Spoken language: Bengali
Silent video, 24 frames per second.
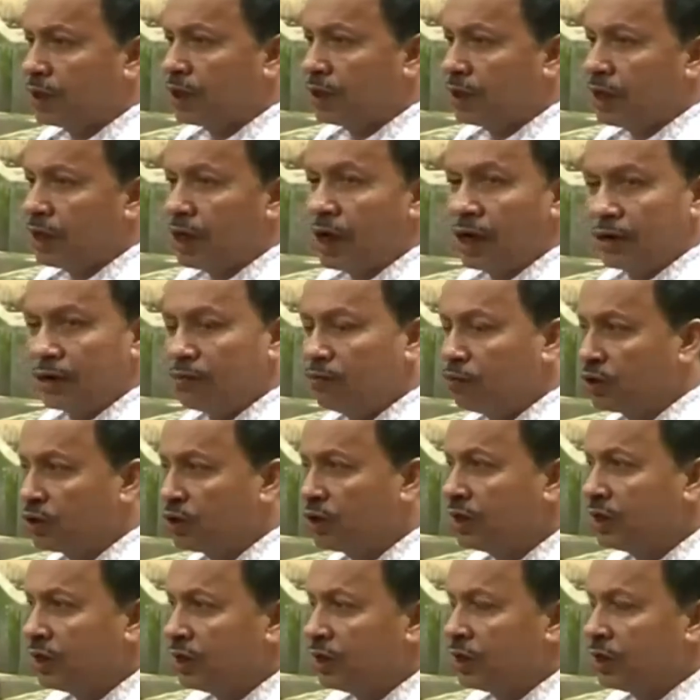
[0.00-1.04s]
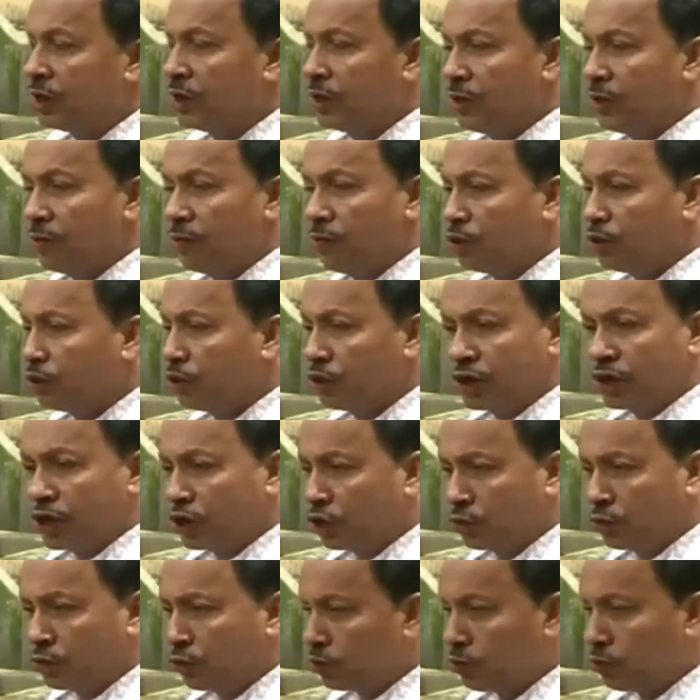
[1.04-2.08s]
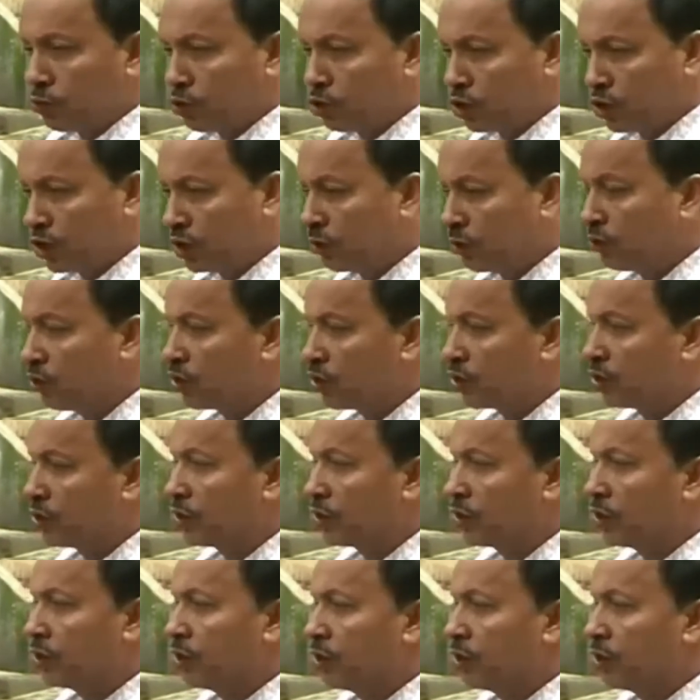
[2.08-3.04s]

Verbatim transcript: এখানে আর মসজিদা মসজিদ চারশো বছর বয়স একটা বয়স